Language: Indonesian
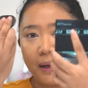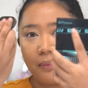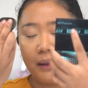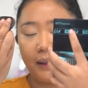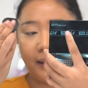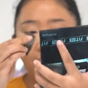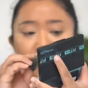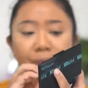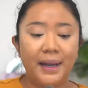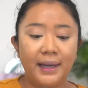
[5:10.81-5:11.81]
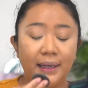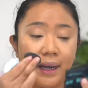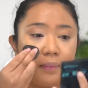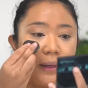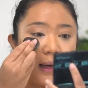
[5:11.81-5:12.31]
Maybelline. Banyak
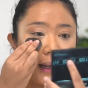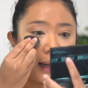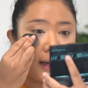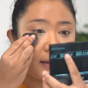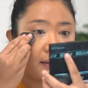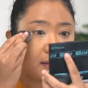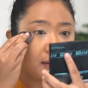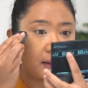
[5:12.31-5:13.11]
yang bilang